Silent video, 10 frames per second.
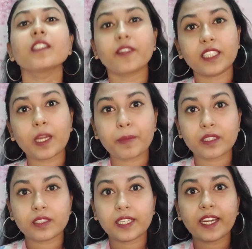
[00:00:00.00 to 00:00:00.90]
வந்து நம்ம
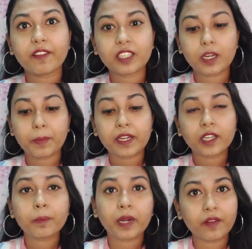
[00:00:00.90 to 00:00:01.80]
இல்லைன்னா வந்து நம்ம
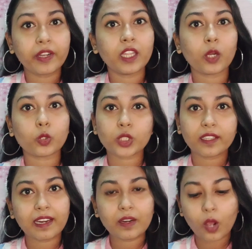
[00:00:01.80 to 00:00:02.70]
ரிட்டர்ன் பண்ண வேண்டியதாக இருக்கும் ஸோ
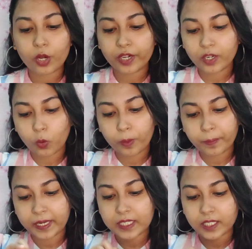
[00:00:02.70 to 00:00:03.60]
அதனால் ஆல்ரெடி நான்
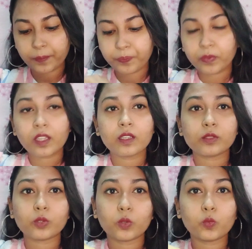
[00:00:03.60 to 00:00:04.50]
ஓப்பன் பண்ணிட்டேன்
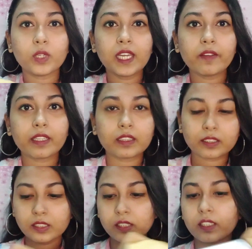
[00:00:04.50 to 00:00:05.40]
ஸோ உள்ளே
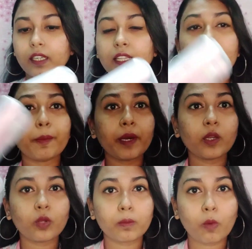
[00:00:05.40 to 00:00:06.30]
வந்து இந்த
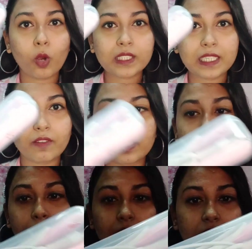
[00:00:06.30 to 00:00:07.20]
மாதிரி ஒரு பாக்ஸில் வந்து
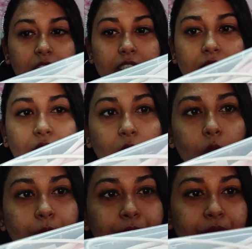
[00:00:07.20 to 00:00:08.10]
நம்மளுக்கு வந்து ரிசீவ் ஆகும்